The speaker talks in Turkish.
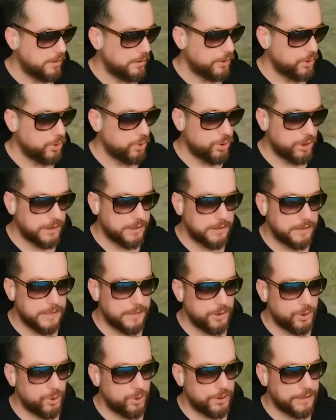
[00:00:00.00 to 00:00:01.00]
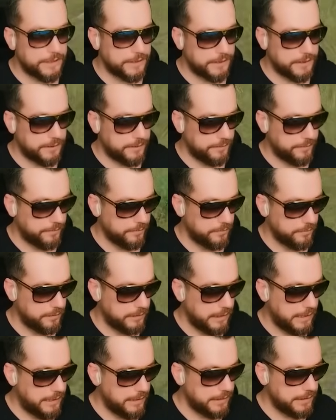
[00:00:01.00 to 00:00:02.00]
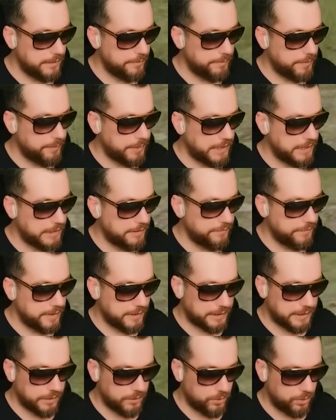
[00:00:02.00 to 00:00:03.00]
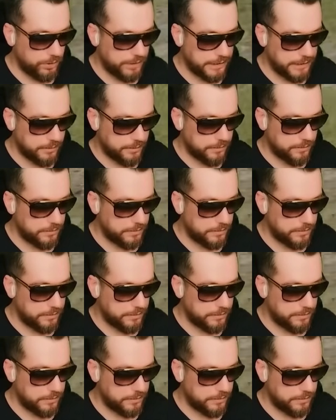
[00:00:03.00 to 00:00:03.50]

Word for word: Şu çatıdan çözeriz. En azından bir baygın verirsek oynarız.